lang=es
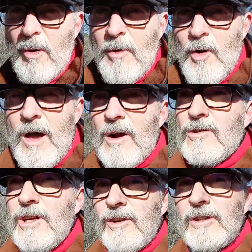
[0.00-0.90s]
cómo lo hago,
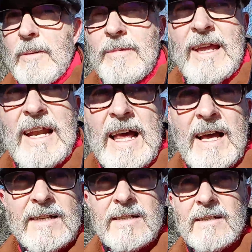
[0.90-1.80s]
sino también
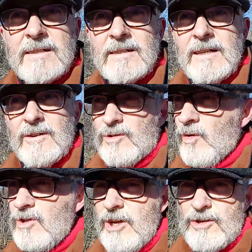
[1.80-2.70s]
las, los
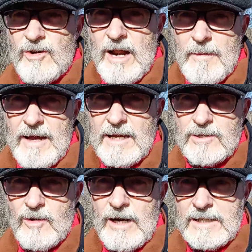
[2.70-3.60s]
cuchillos o
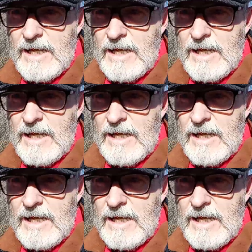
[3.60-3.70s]
navajas con las